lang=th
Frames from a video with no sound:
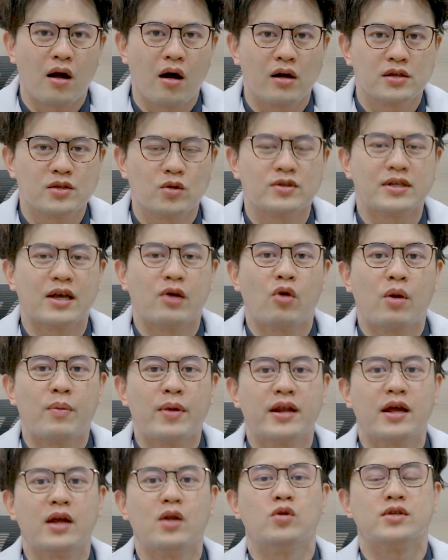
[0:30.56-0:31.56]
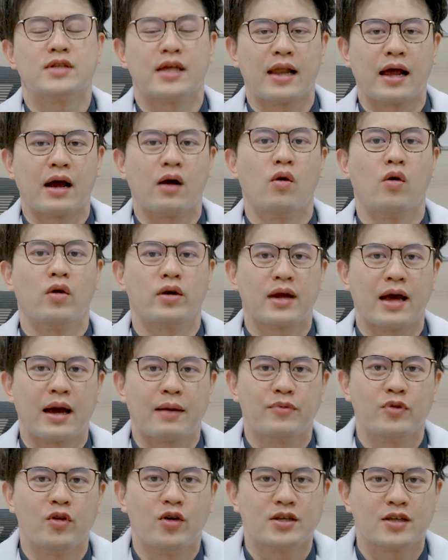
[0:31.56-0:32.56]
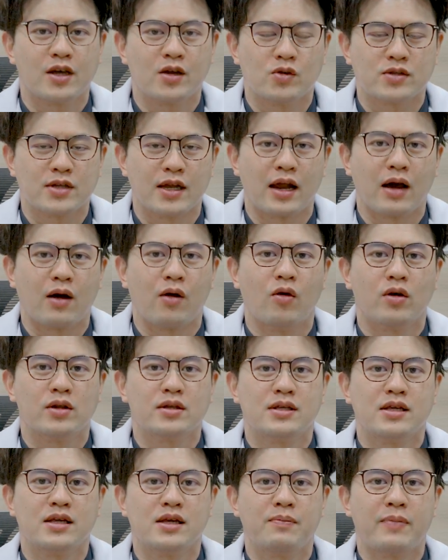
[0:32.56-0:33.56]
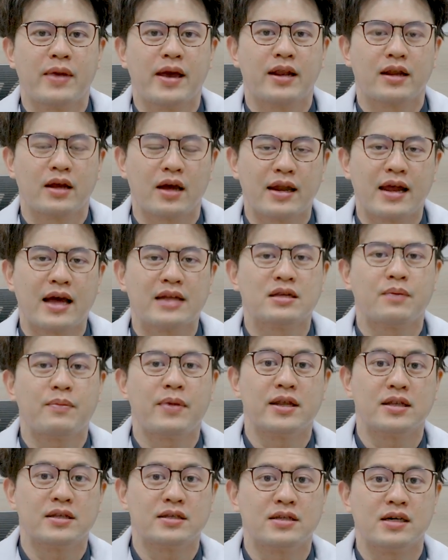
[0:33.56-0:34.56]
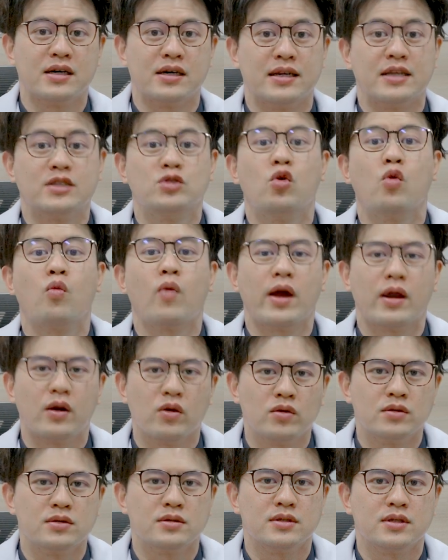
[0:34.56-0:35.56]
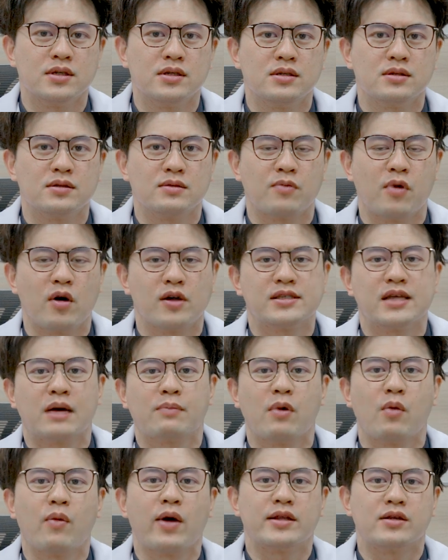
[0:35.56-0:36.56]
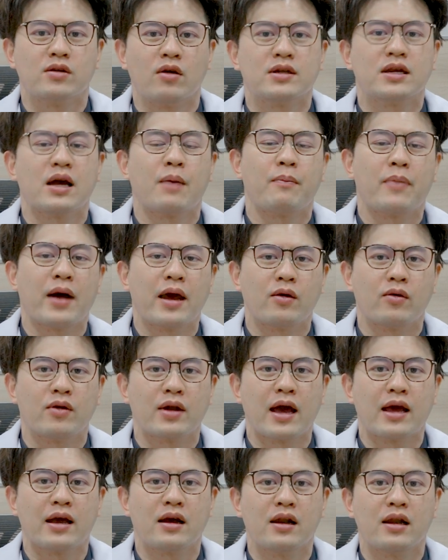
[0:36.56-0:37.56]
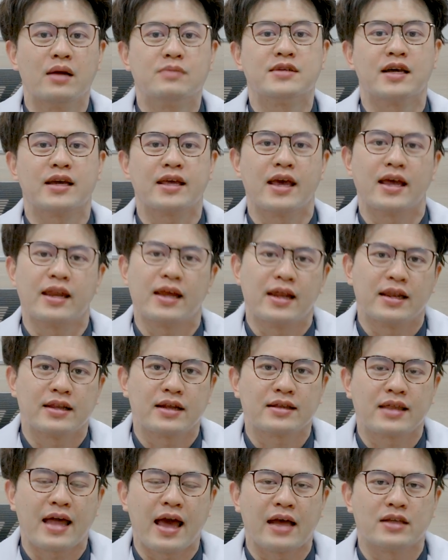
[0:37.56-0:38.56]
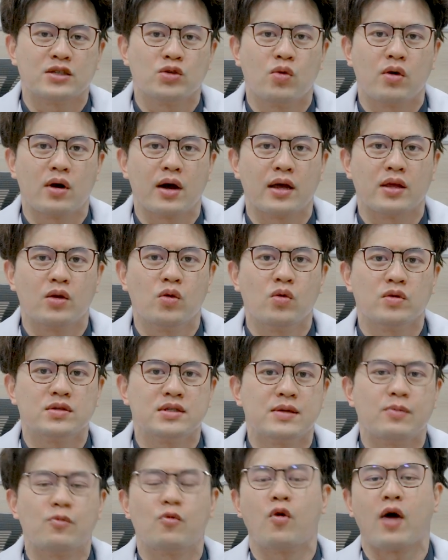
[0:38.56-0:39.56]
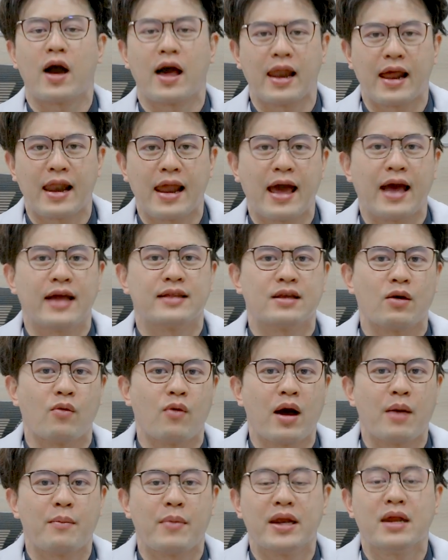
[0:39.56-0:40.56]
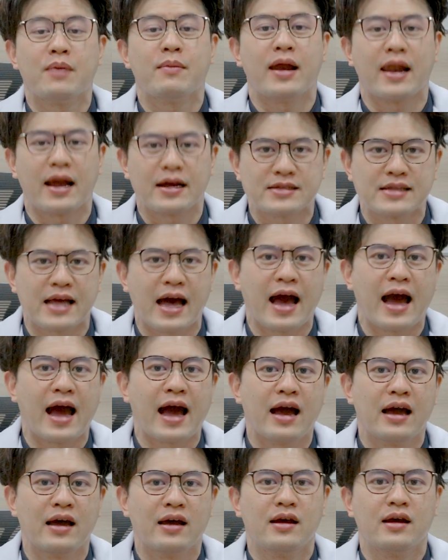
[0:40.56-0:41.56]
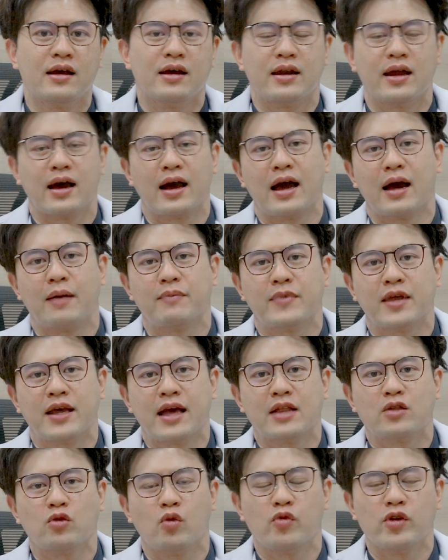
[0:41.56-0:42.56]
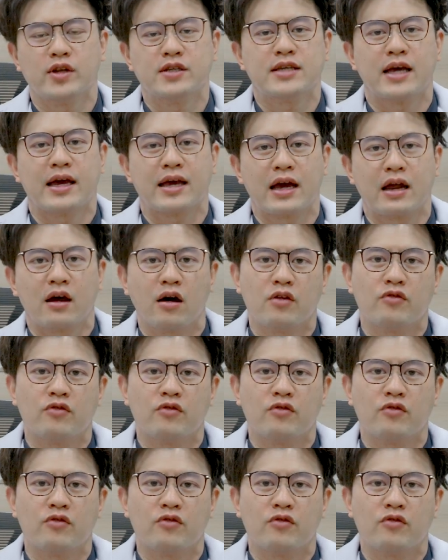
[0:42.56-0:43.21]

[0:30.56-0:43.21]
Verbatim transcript: ก็สงสัยว่าเป็นกระดูกสันหลังคดครับโดยกระดูกสันหลังคดที่เป็นก็น่าจะเป็นเกิดในช่วงวัยรุ่นซึ่งพอซักประวัติย้อนกลับไปคนไข้ก็เริ่มสังเกตเห็นตั้งแต่ช่วงอายุ10กว่าแล้วแหละแต่ว่าไม่ได้มารักษานะครับในการตรวจวินิจฉัยการค